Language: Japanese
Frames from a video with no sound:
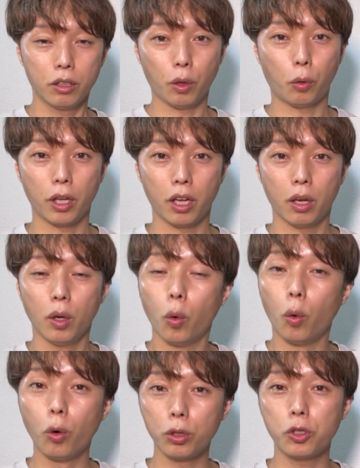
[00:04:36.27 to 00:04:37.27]
でこれ
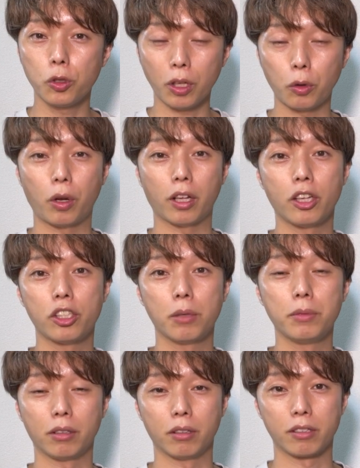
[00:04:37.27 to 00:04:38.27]
オーディションだと仮定し
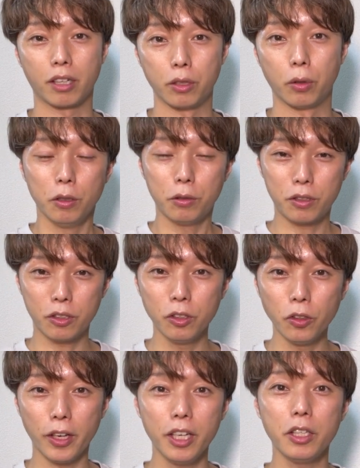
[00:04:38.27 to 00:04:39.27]
てみてくださいよ普
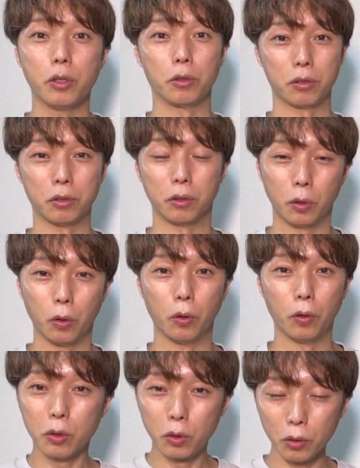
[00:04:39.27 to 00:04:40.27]
通の演技をする
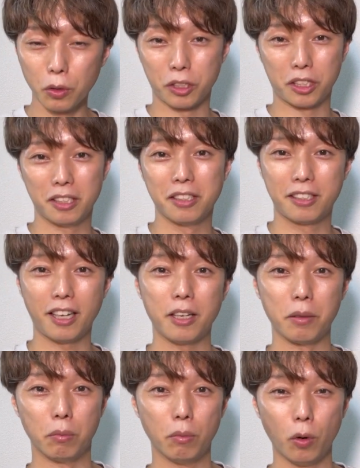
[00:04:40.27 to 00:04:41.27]
とどの審査
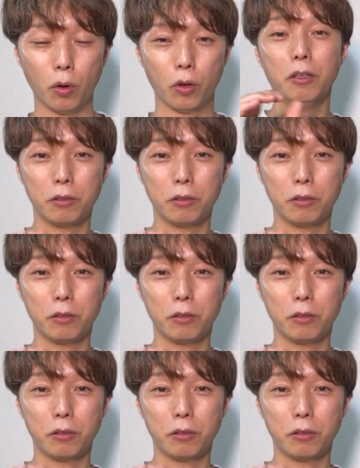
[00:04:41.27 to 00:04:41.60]
員も